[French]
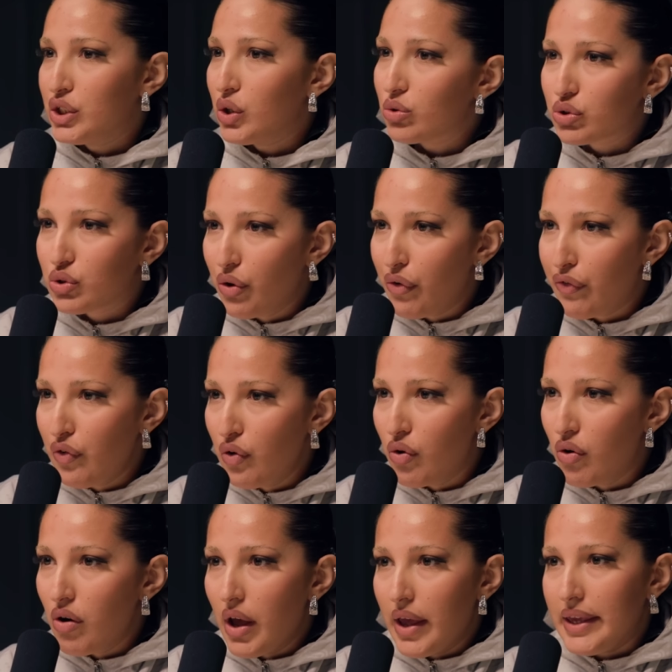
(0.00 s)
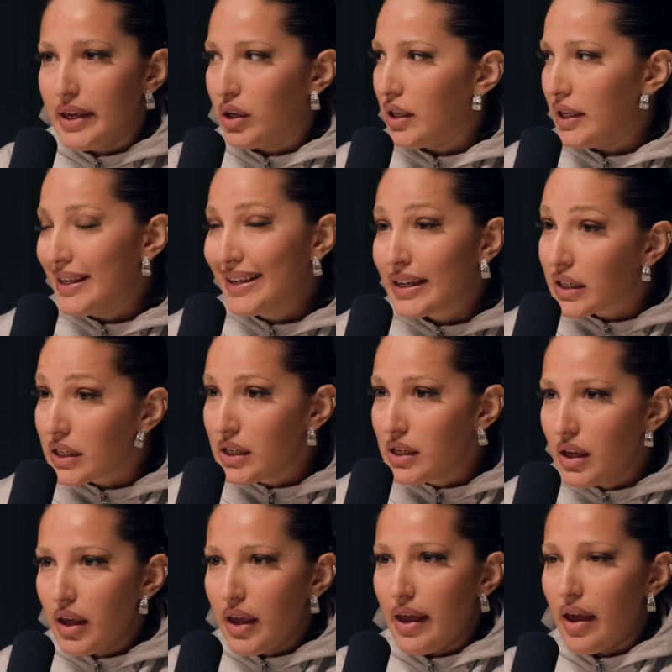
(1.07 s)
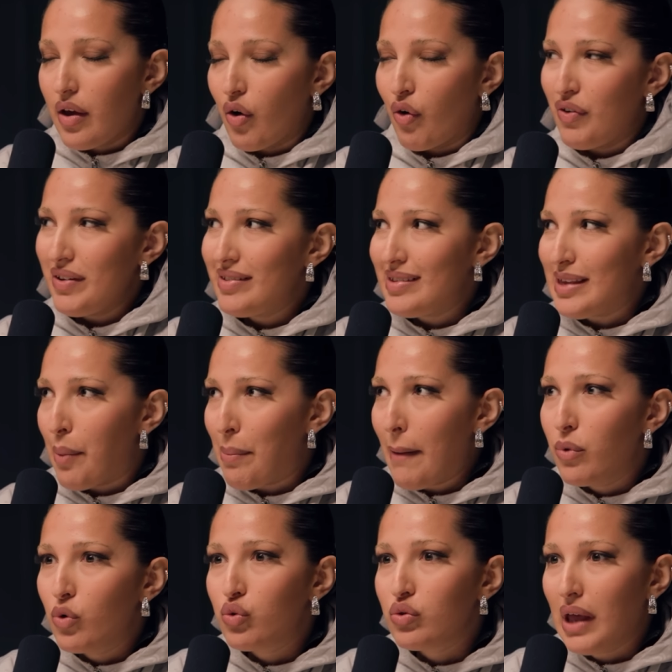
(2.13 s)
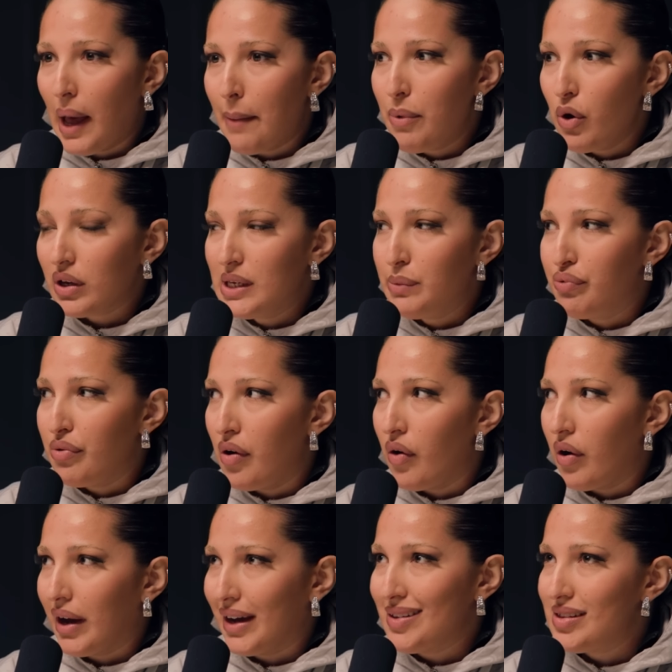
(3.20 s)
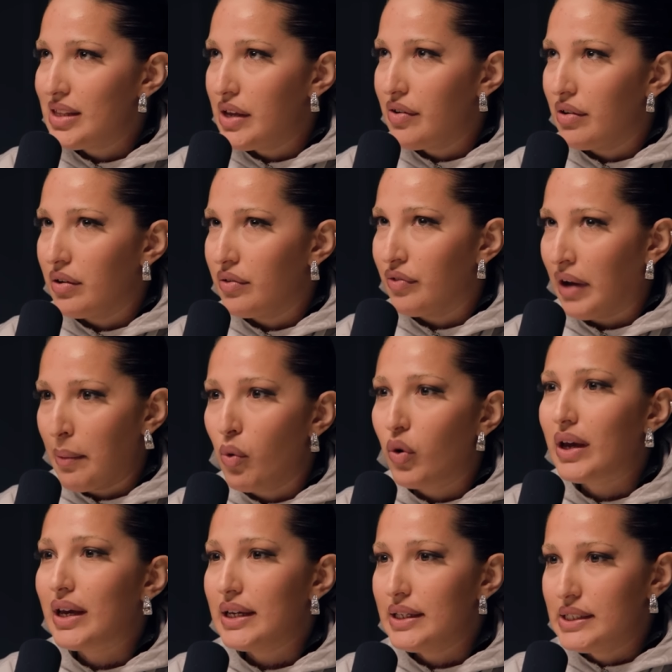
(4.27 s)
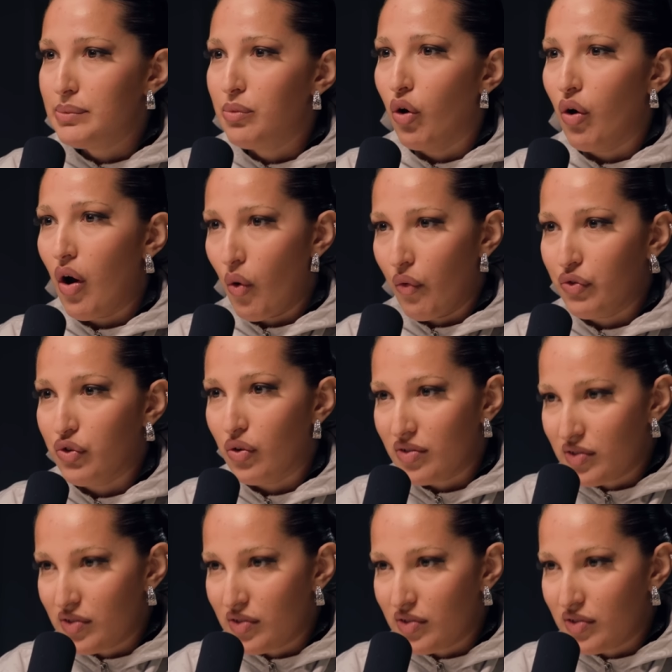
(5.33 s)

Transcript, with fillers: change de flow, ils, crie. crient. En fait, il n'y a pas beaucoup de rappeurs qui peuvent rester vraiment crédibles en, faisant